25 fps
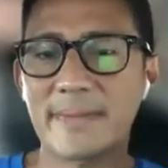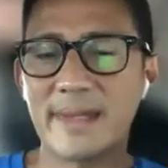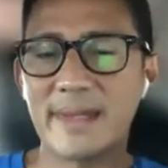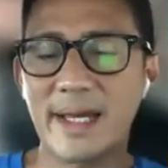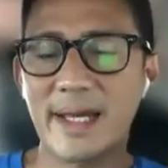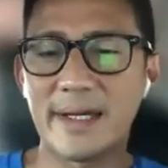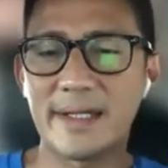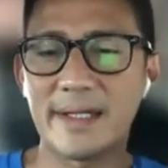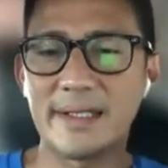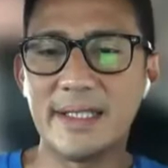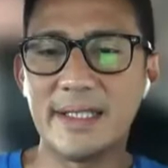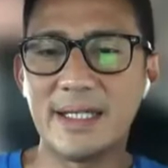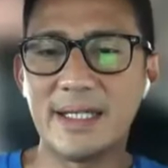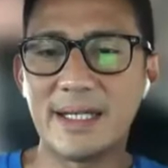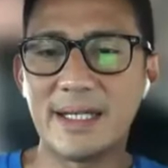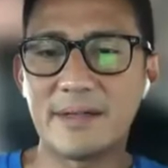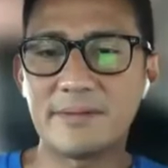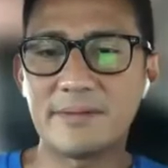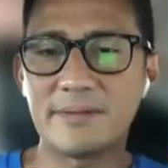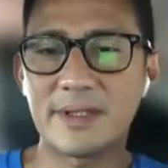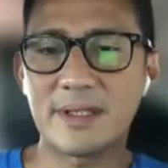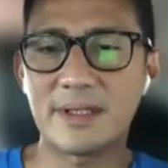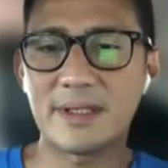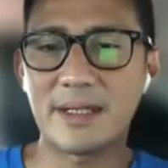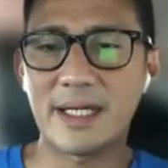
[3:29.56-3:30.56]
and
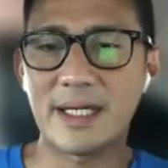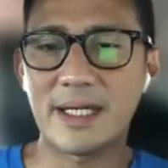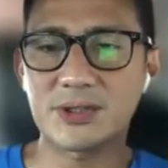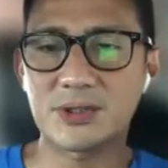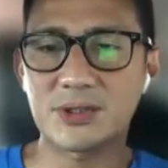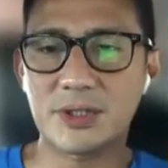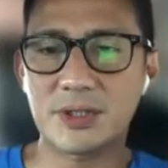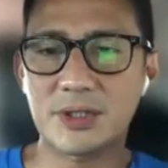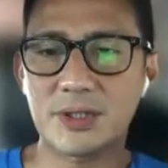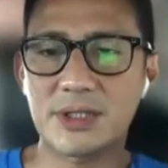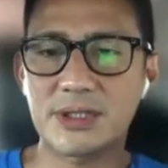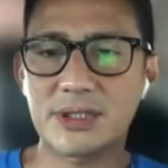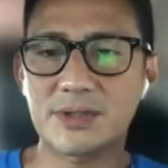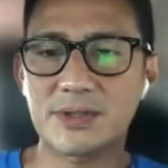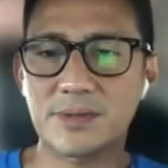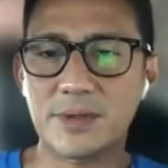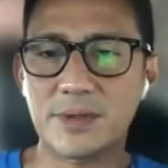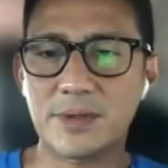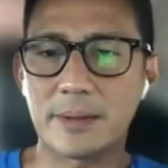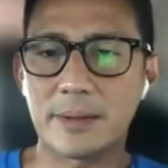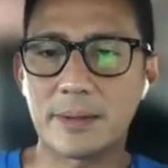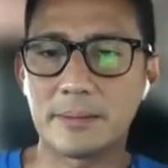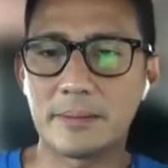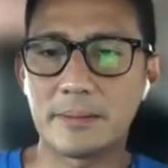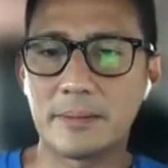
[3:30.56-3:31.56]
11 lecturers
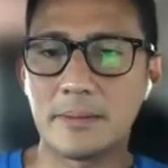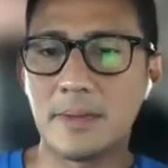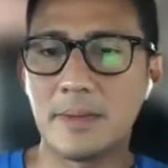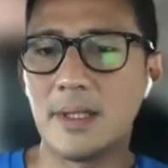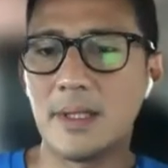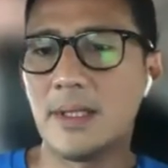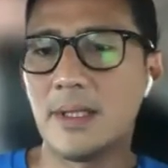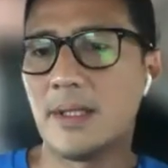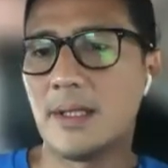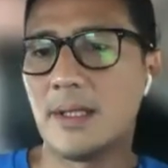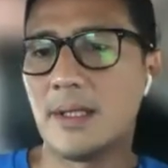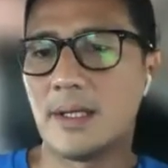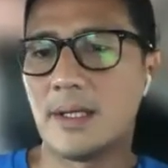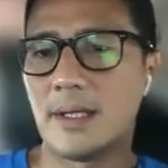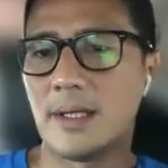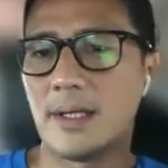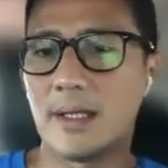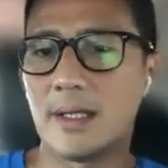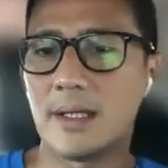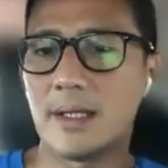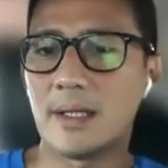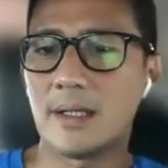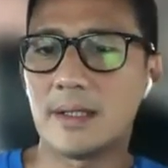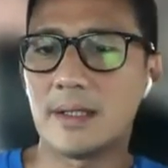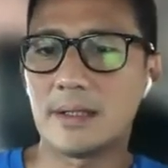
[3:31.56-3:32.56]
from
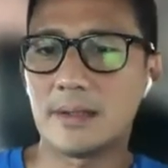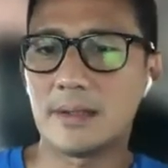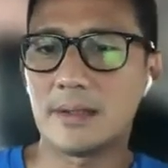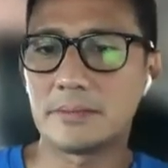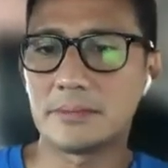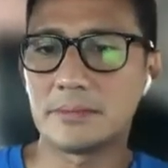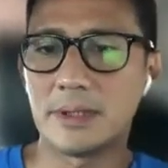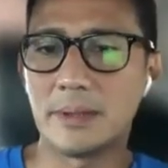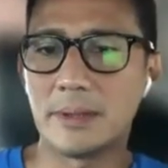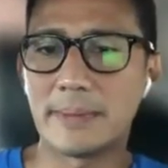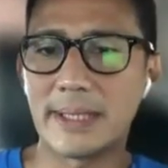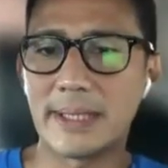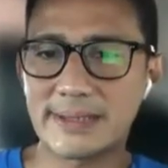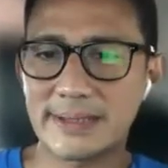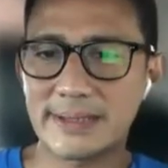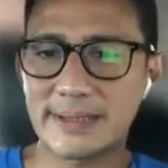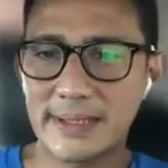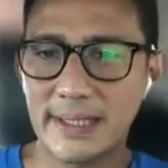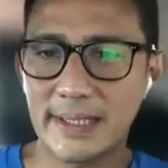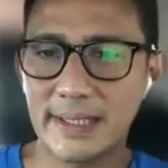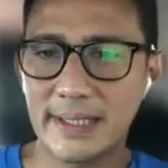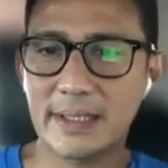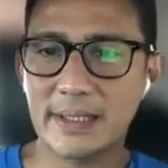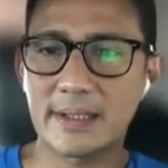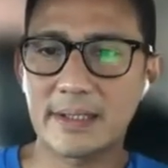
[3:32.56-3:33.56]
uh,
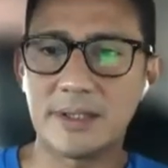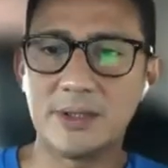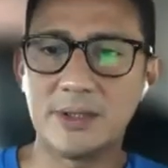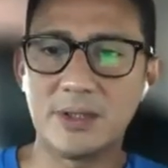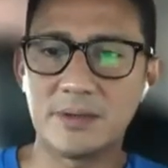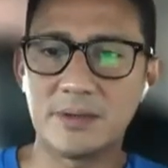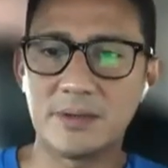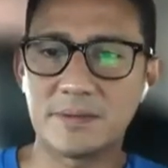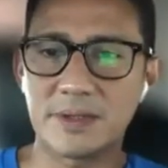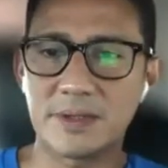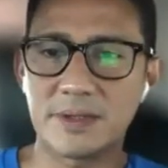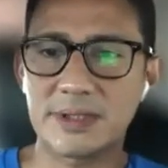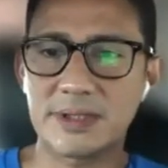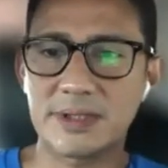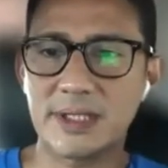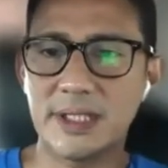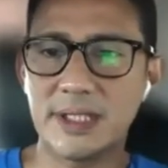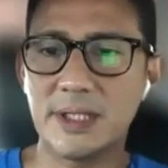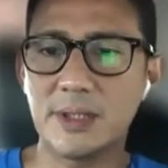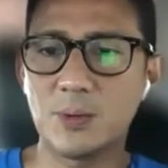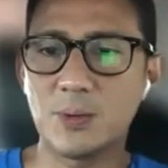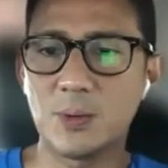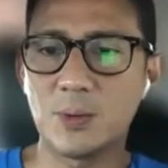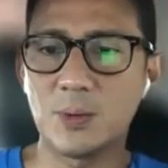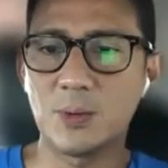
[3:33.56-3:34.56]
domestic
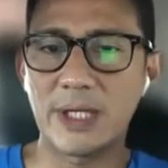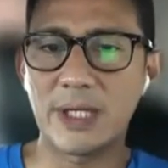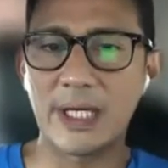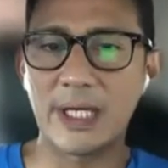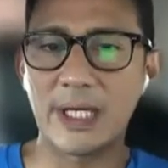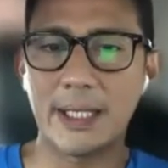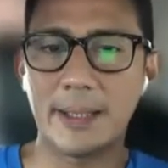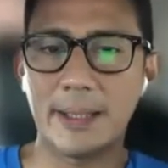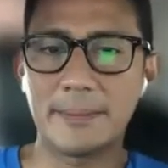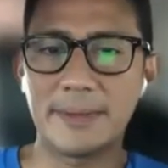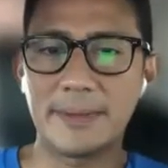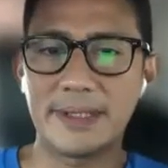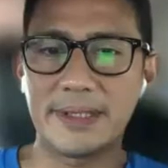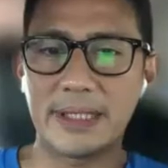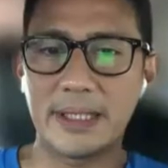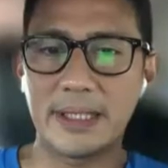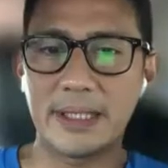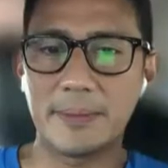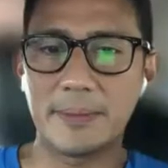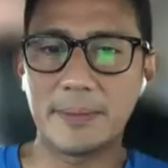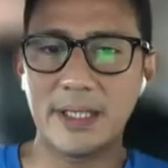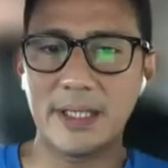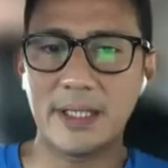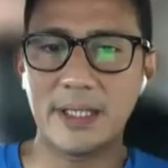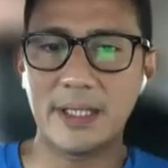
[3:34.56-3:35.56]
university, UGM,
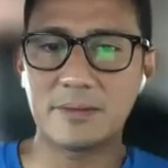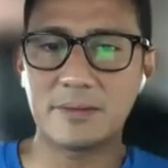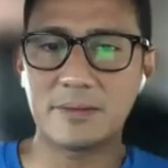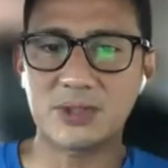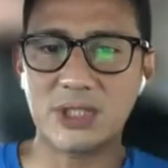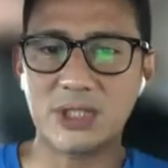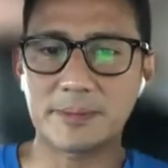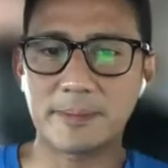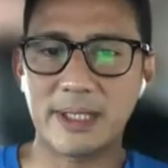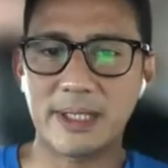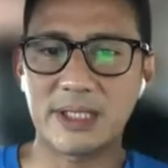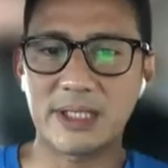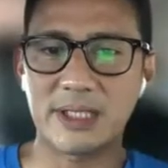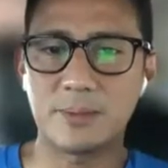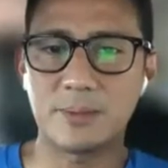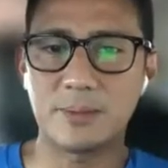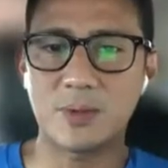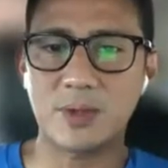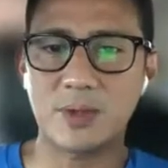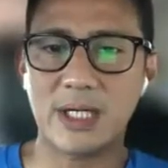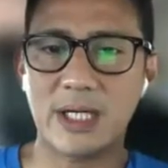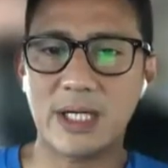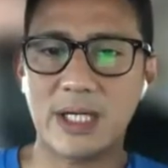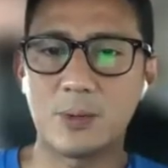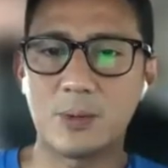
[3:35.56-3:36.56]
ITB, Universitas
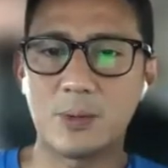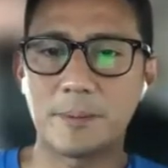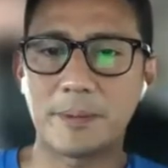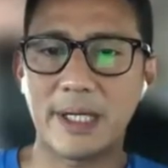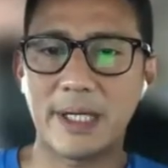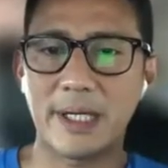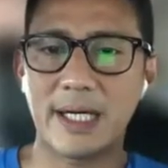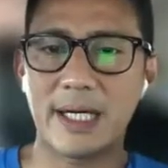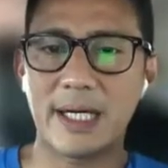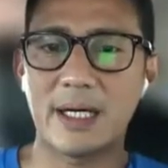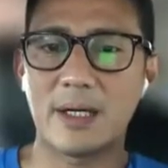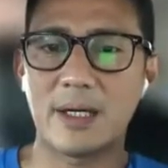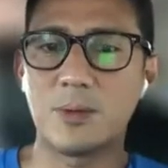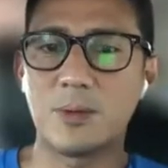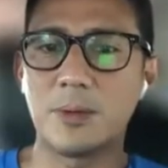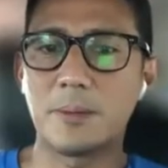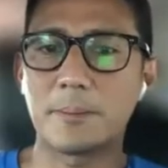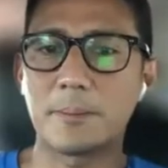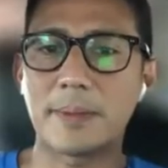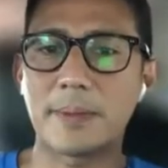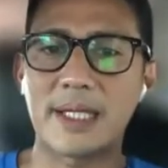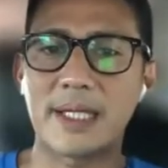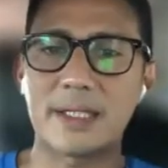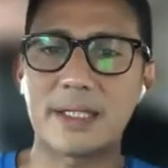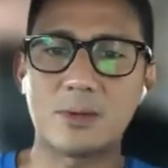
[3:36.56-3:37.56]
Patimura, UPH,
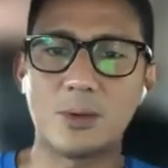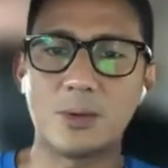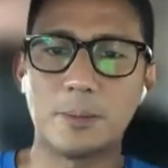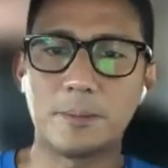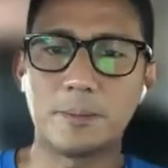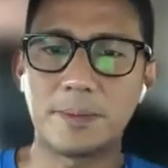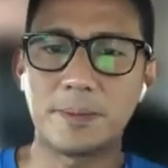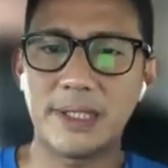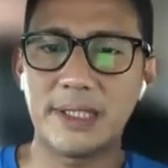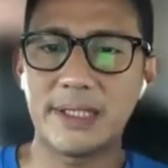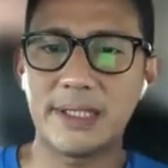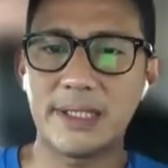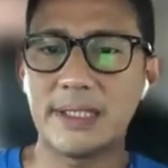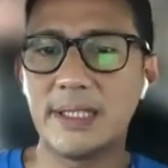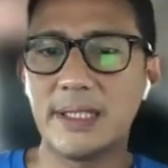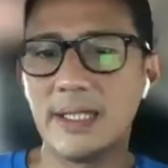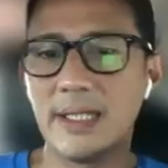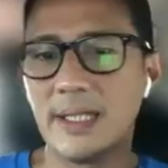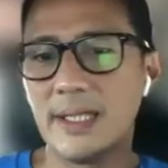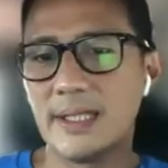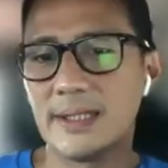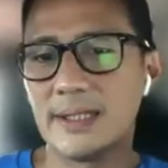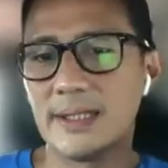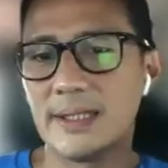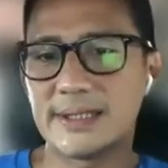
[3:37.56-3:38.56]
UNPAD, UPI,
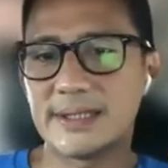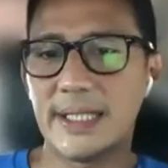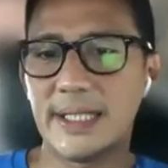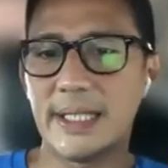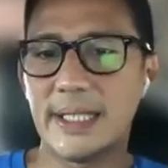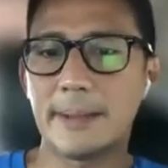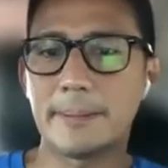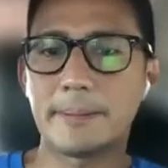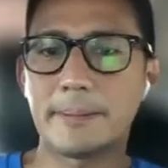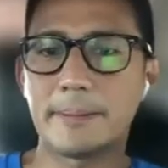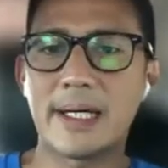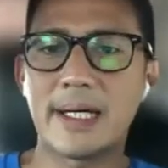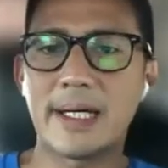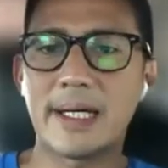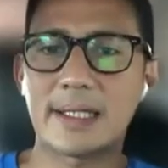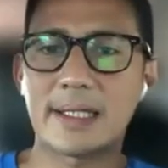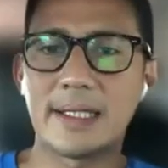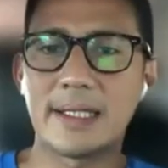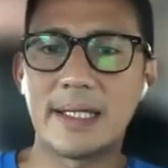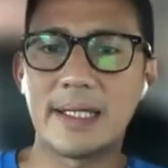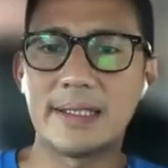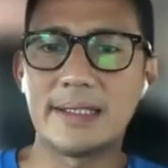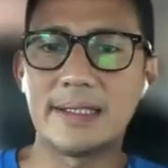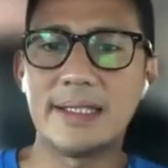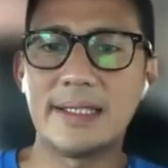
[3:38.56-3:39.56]
Stiepar,
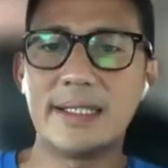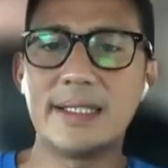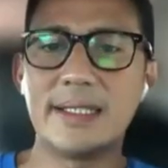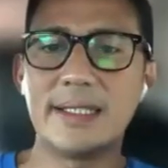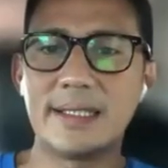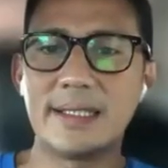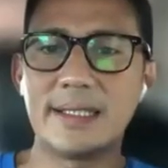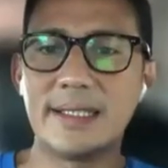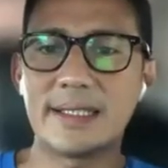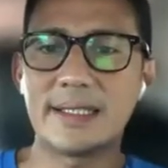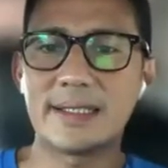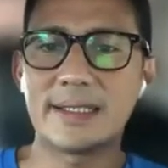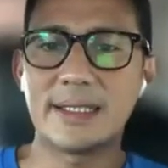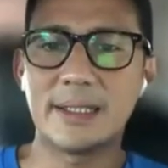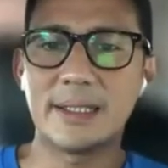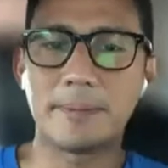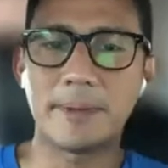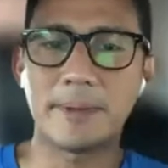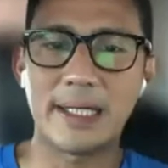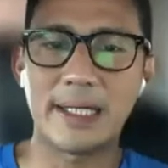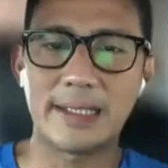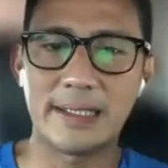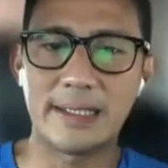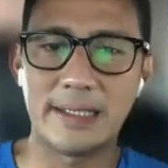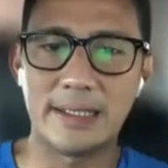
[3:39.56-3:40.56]
dan Hildik
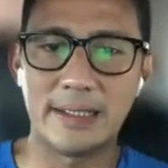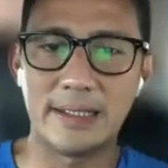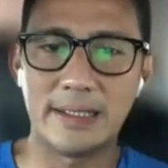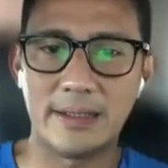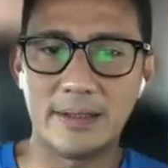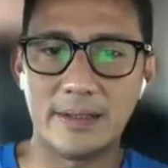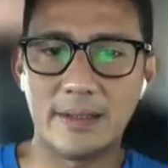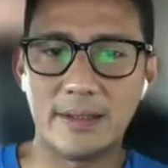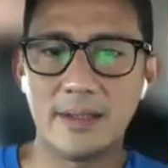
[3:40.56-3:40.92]
Tipari.